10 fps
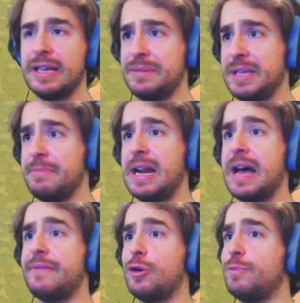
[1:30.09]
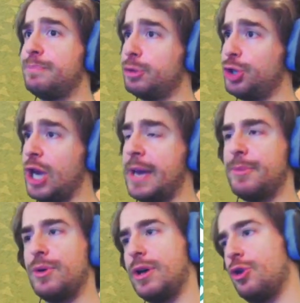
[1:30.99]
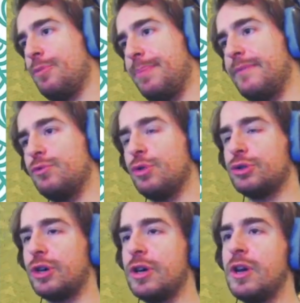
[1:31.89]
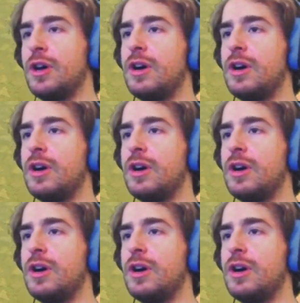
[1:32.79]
che mi sembrava un po' scemo e un po' vuoto,